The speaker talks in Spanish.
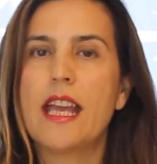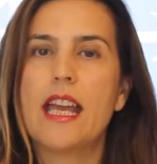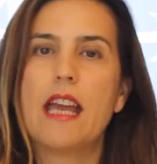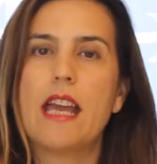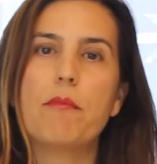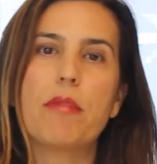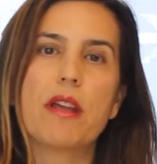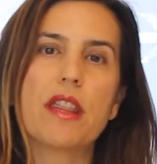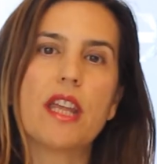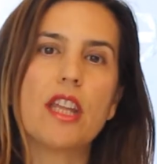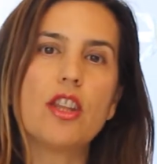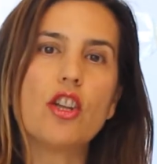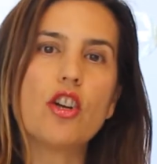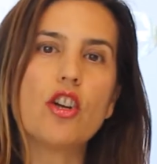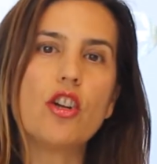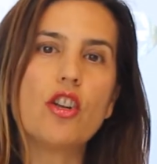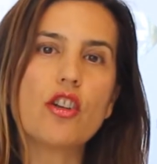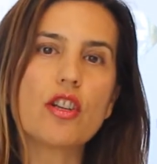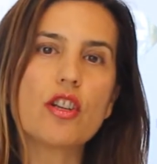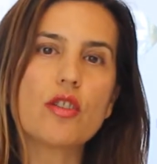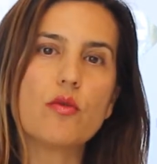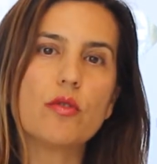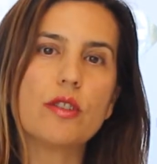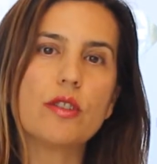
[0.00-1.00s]
Empezando con
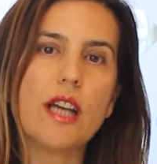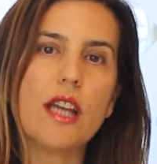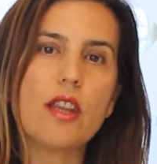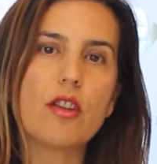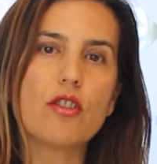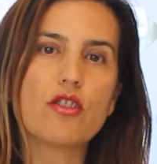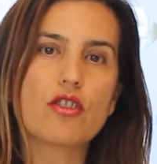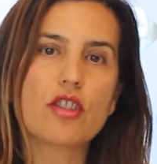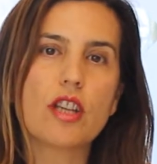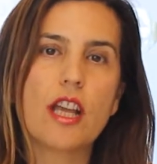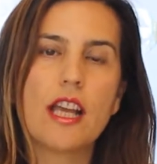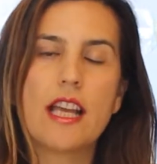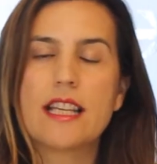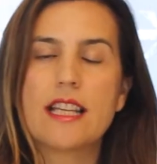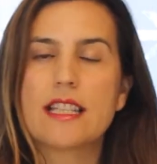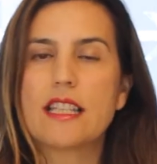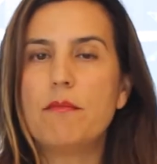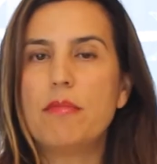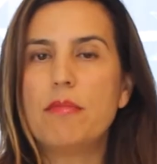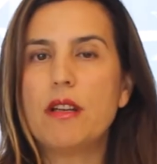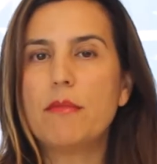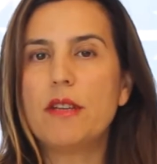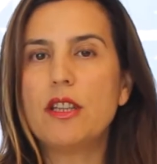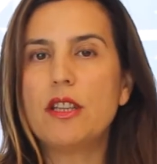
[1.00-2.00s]
los resultados,
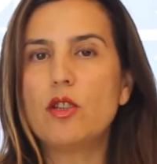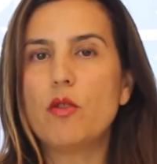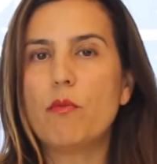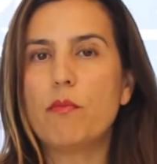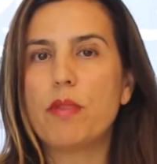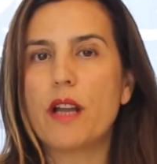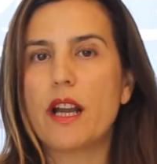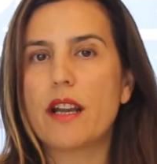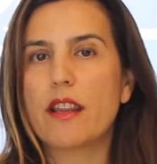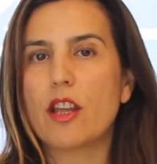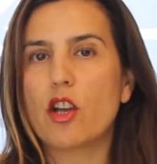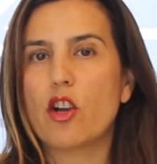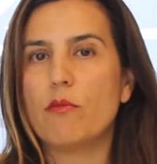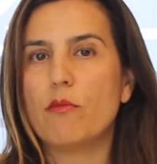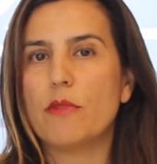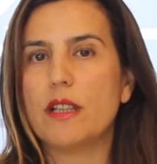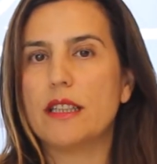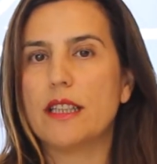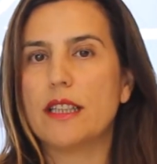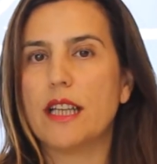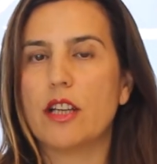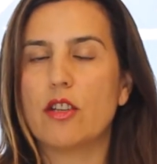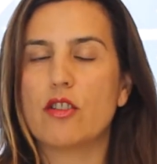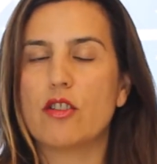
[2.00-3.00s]
simplemente un par de
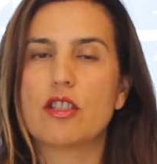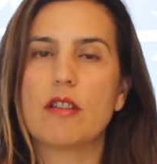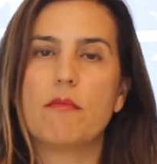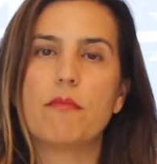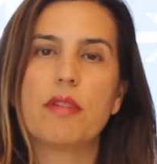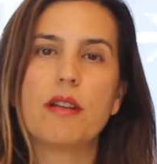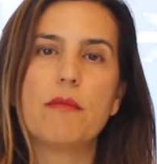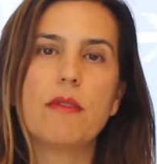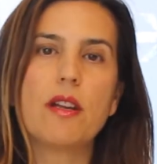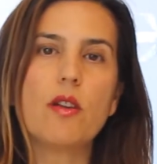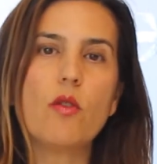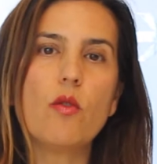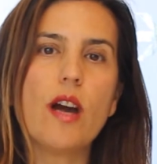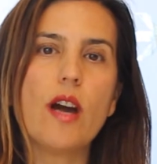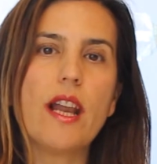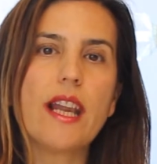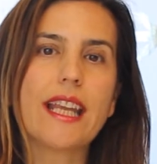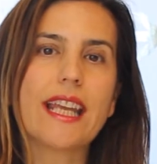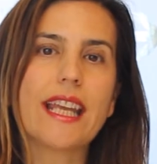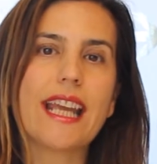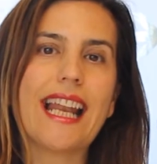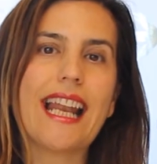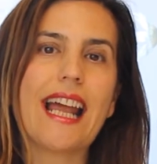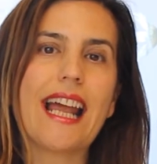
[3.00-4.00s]
comentarios. En primer
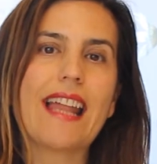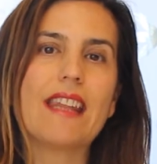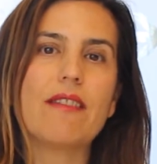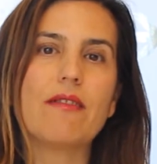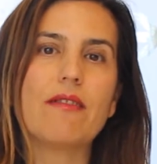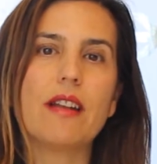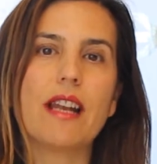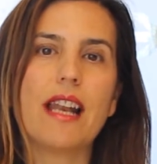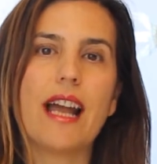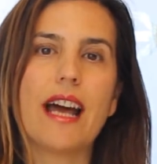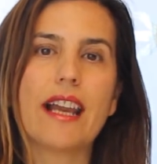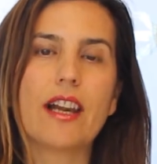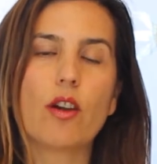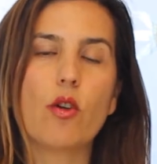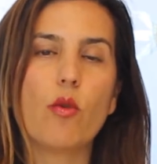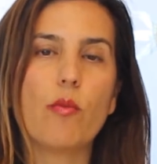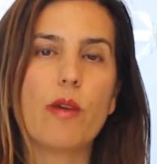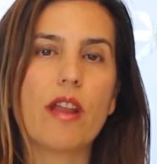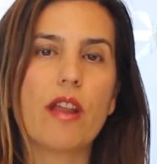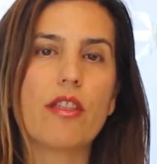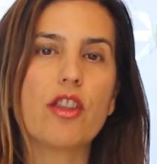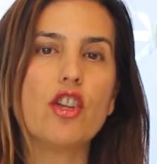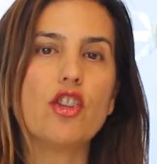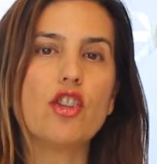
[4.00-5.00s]
lugar, que la,
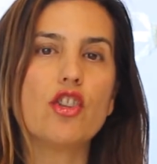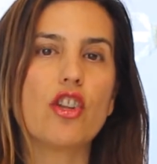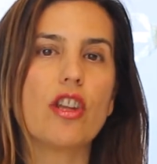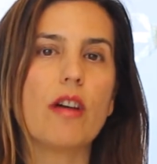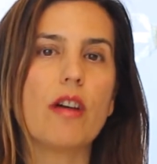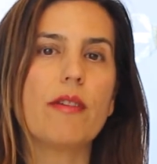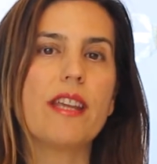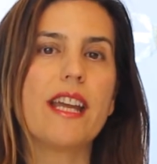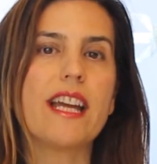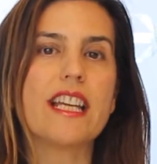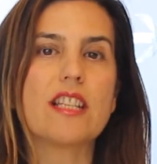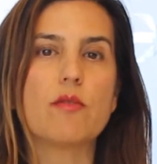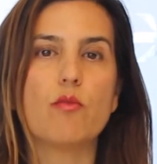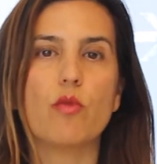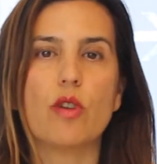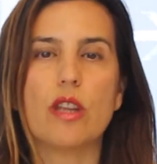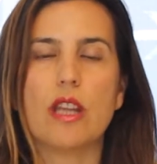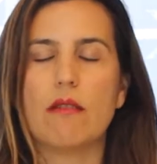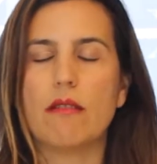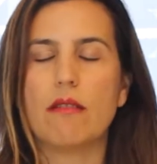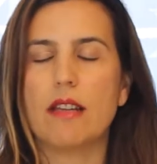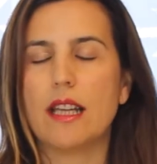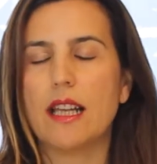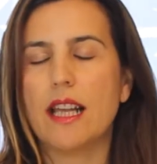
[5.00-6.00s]
recuperación todavía es muy
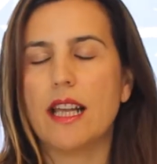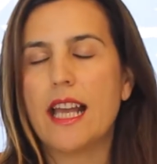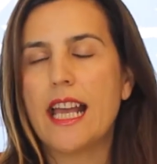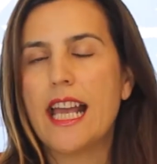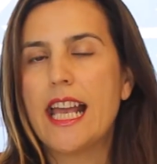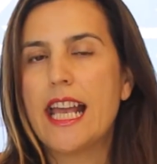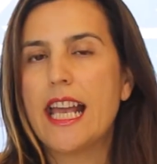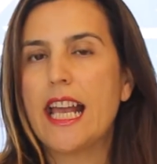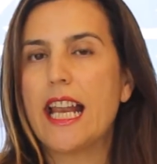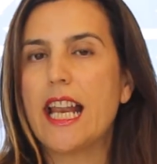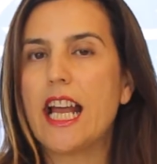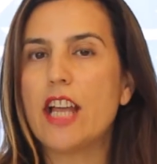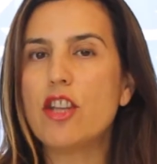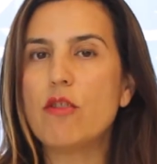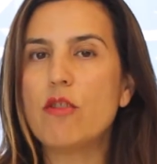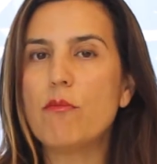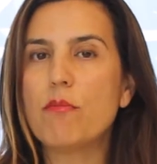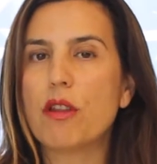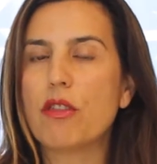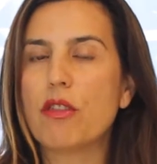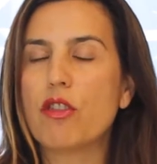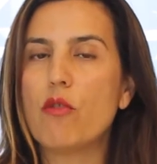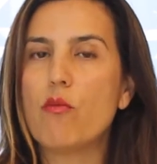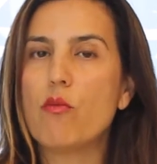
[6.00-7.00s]
débil. El año
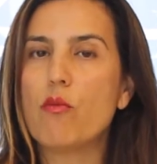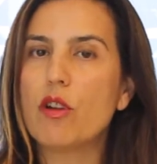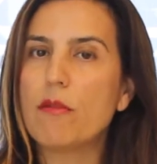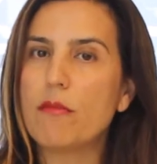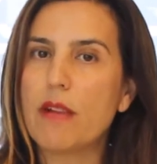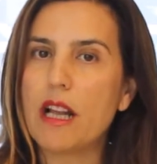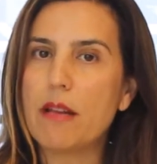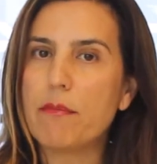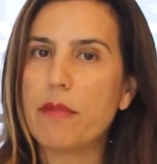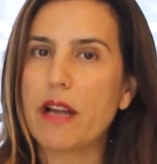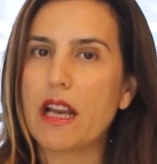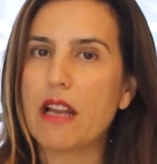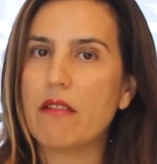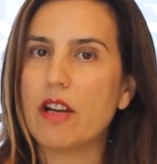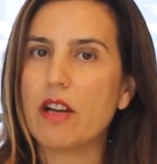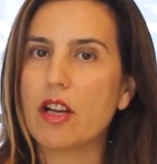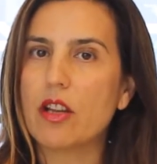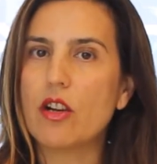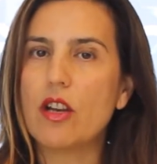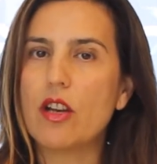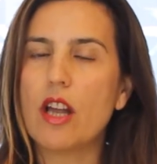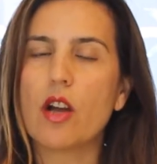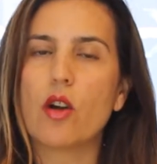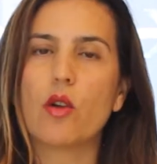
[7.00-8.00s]
empezó muy mal para
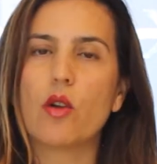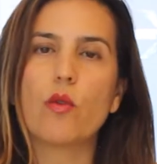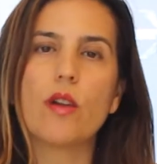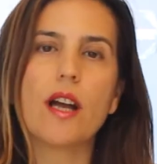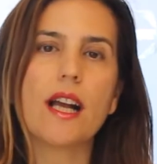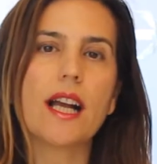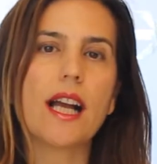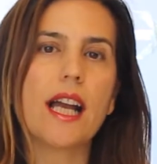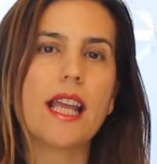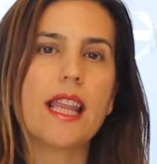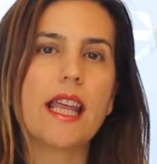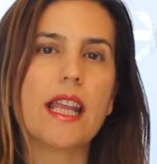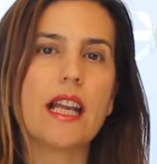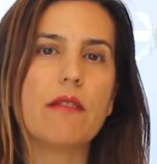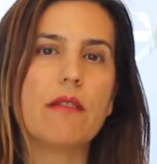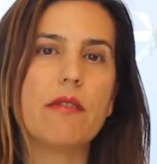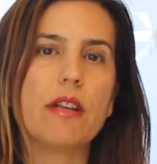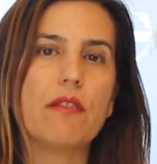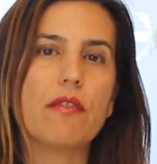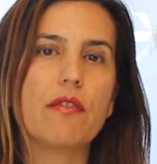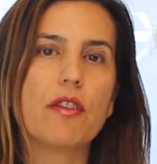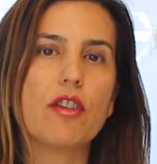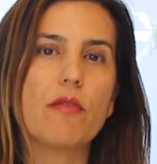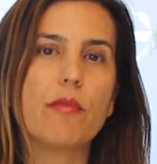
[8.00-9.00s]
Iberdrola, con una caída en el
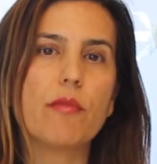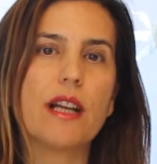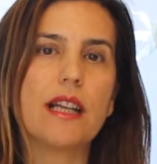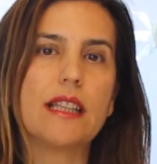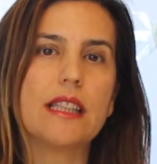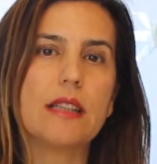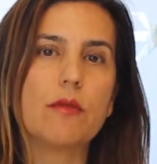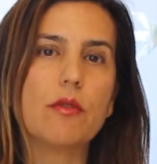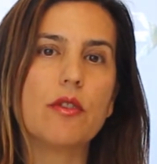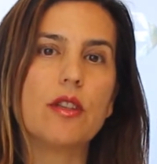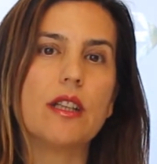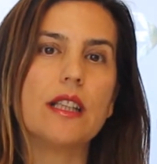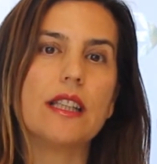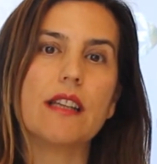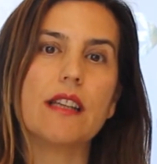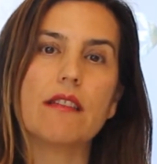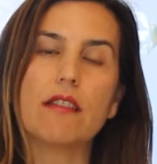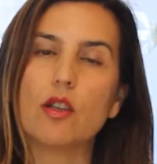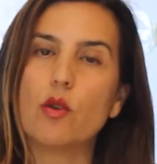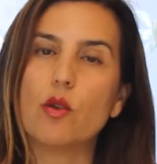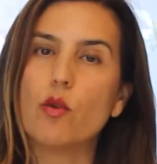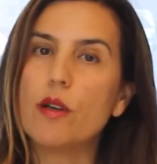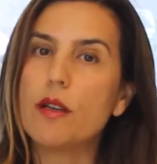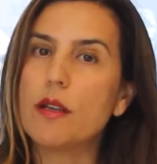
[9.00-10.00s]
beneficio operativo del
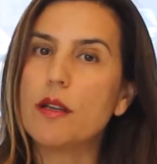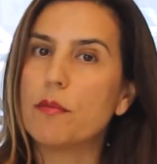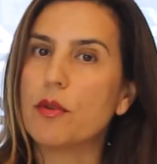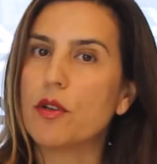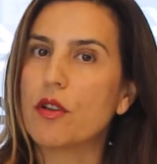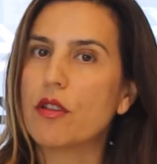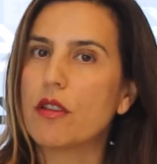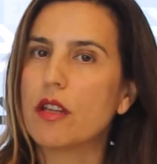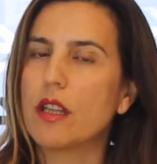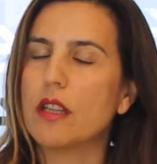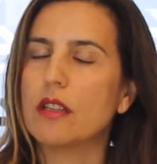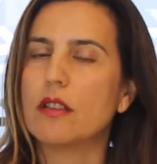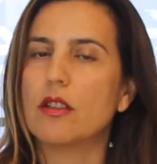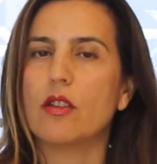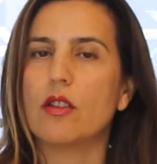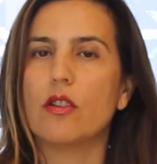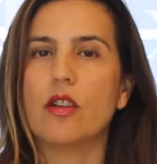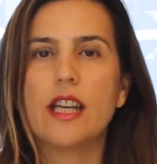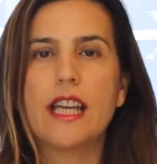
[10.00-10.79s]
19%.